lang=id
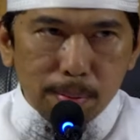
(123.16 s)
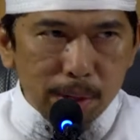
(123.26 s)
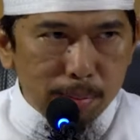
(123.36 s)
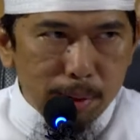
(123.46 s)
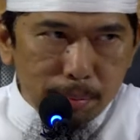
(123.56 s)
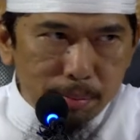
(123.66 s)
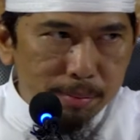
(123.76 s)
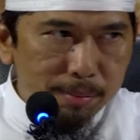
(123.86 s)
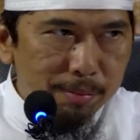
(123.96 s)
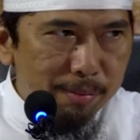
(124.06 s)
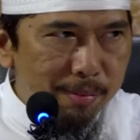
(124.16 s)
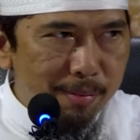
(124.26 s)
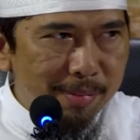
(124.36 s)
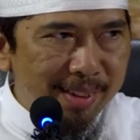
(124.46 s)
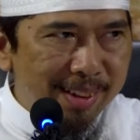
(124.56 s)
sama imam.
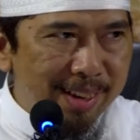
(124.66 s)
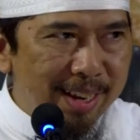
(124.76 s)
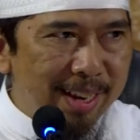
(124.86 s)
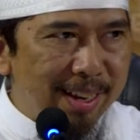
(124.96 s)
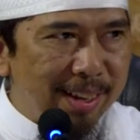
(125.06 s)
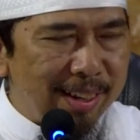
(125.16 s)
Iya.